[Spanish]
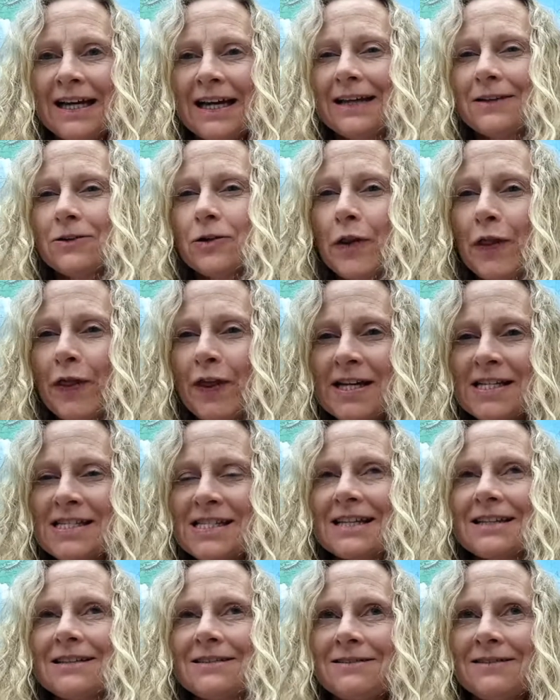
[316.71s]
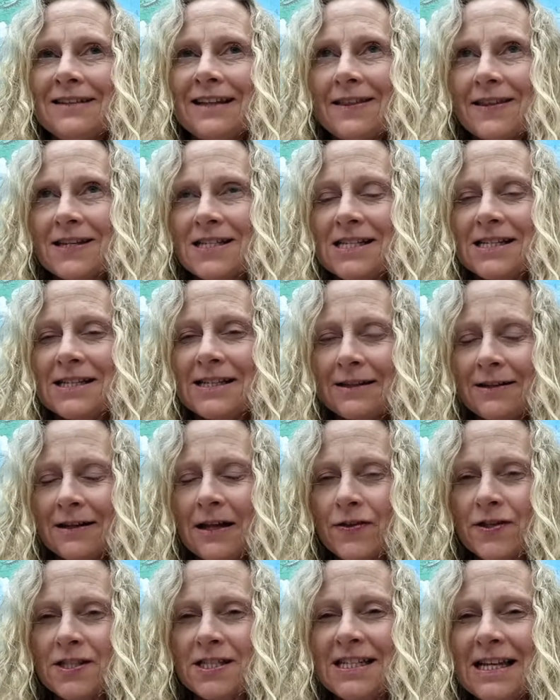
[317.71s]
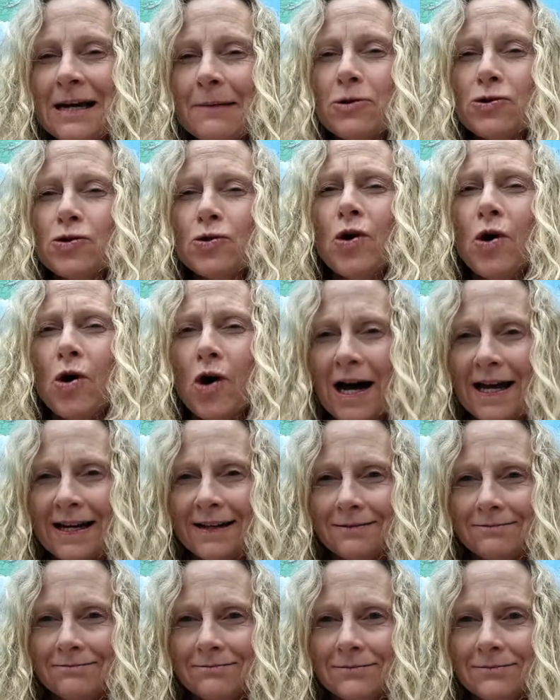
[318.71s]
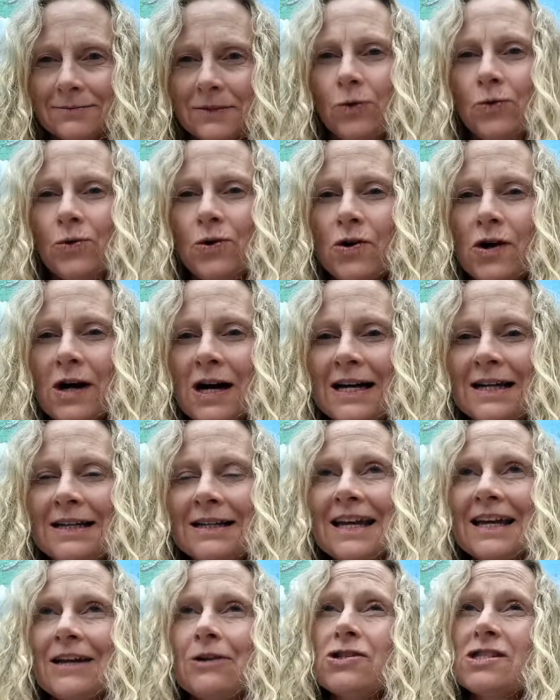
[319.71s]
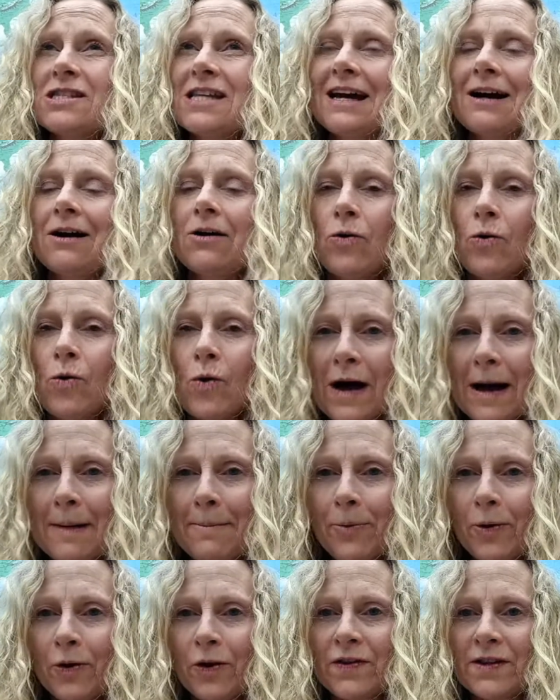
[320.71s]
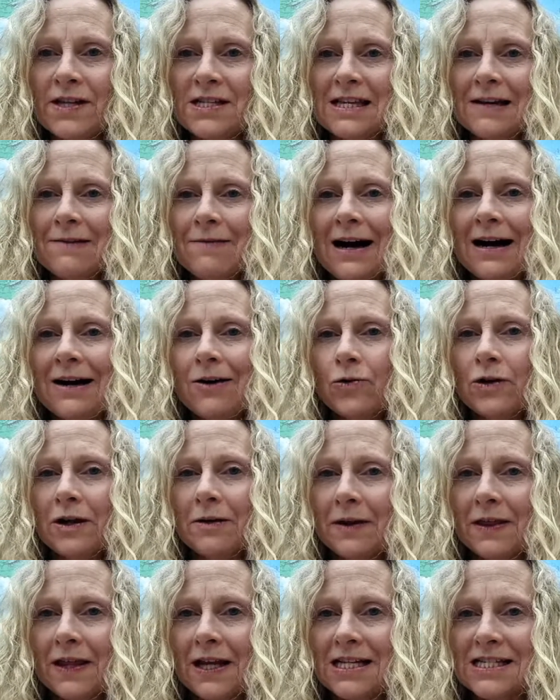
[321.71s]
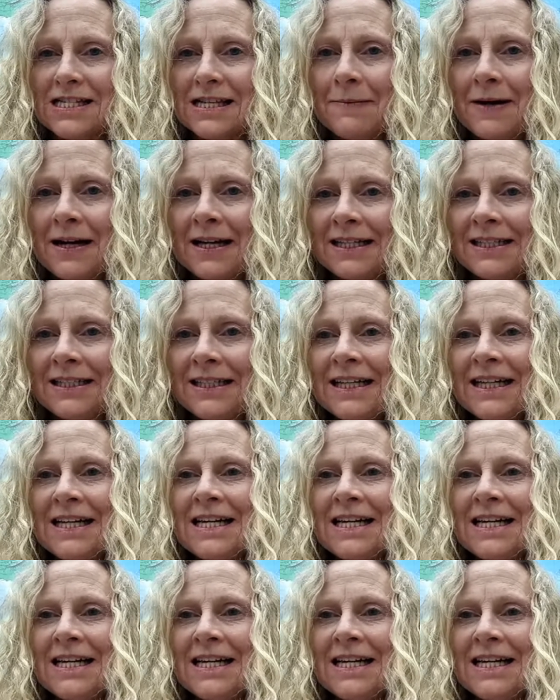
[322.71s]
Entonces necesitamos un hogar un hogar que no sea un campo donde se va una vez a la semana,